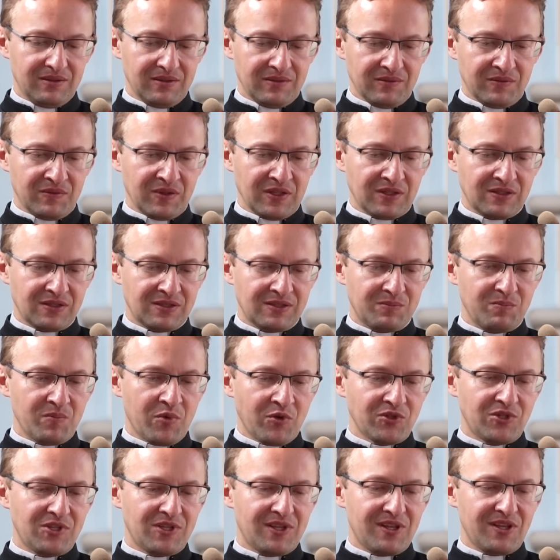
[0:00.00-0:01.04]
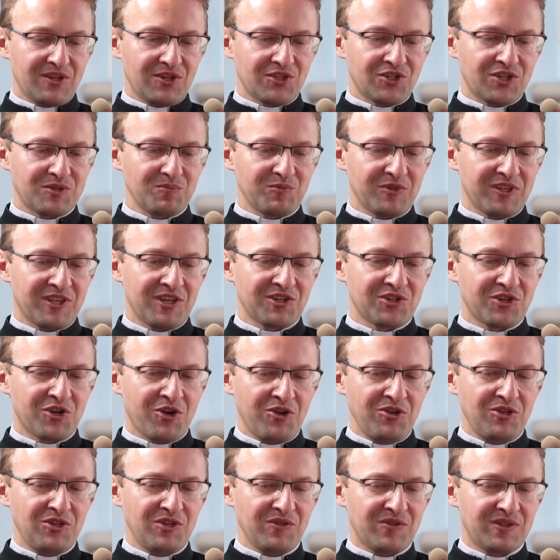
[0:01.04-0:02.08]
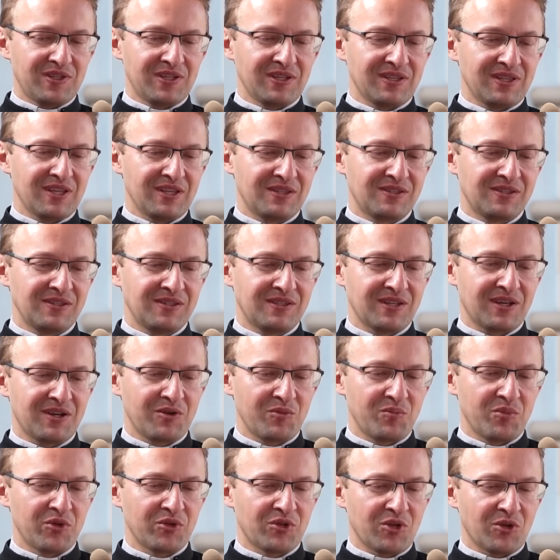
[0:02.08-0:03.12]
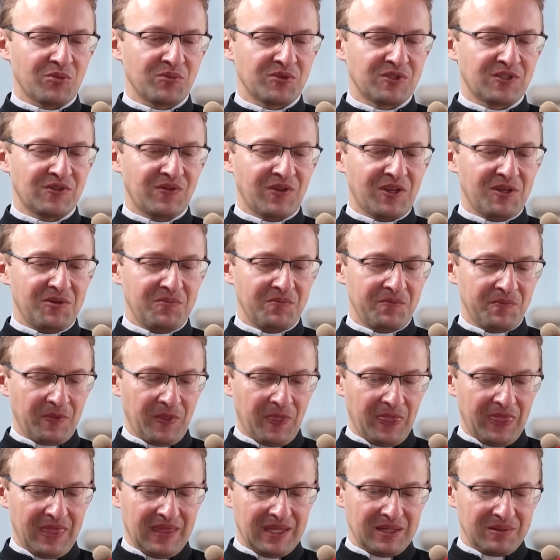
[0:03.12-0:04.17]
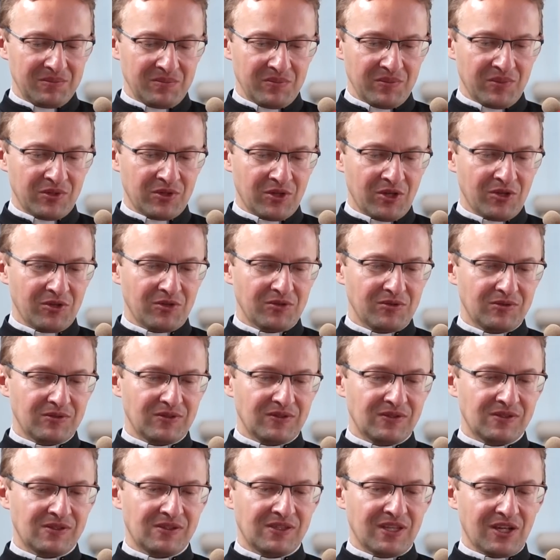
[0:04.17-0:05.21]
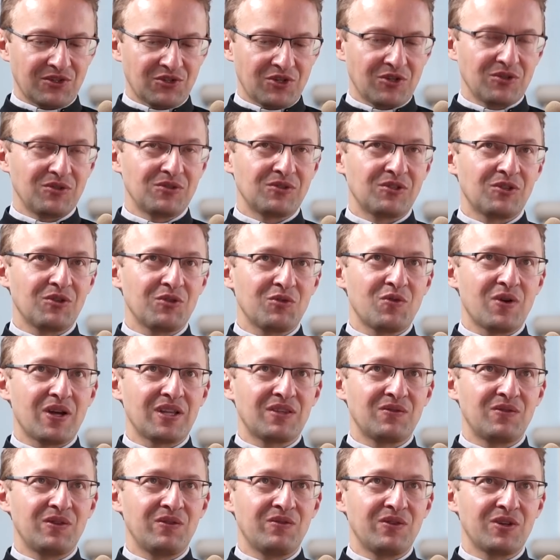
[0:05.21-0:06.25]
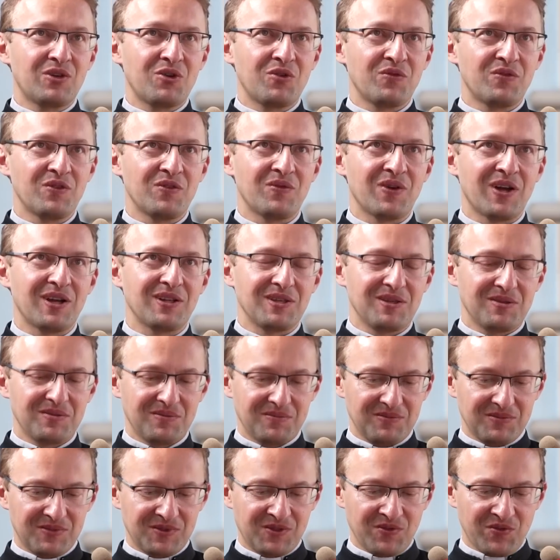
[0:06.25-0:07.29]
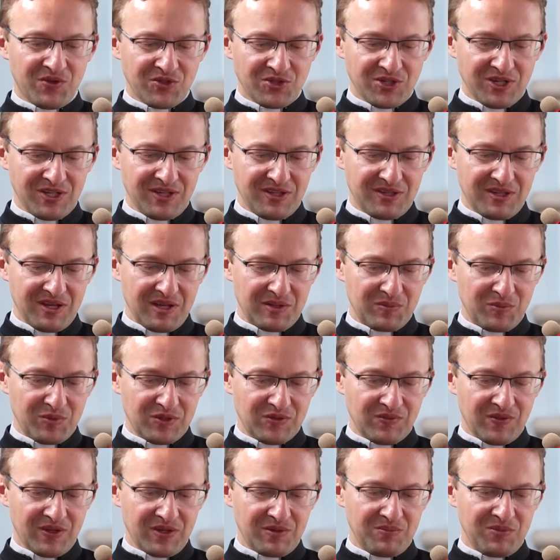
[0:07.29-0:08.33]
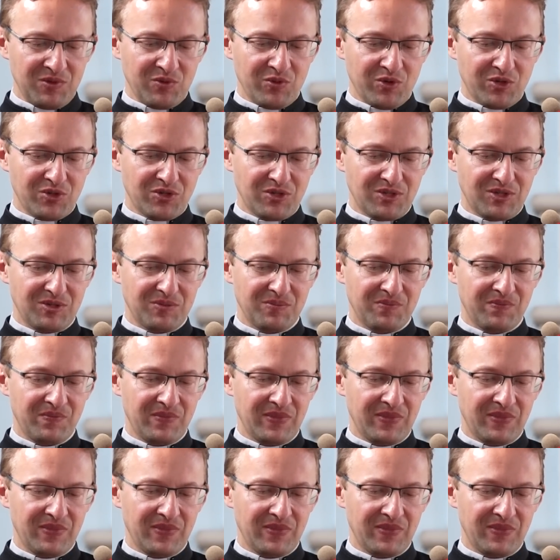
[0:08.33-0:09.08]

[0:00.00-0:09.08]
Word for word: Więc bądź też, też hojni w tych decyzjach o potomstwie, bo to znacząco ułatwi wychowywanie, tworzenie tej atmosfery miłości.